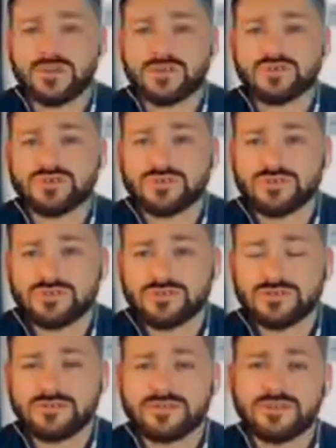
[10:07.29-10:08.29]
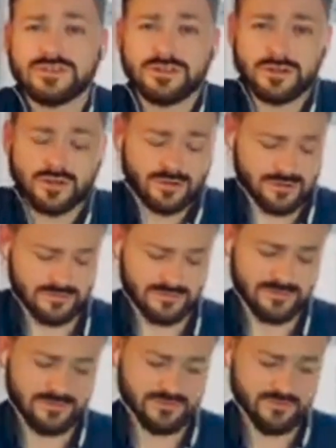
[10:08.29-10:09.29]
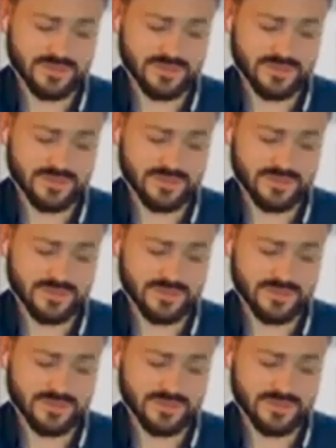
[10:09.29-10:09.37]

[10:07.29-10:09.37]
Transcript: żyć nie tylko e,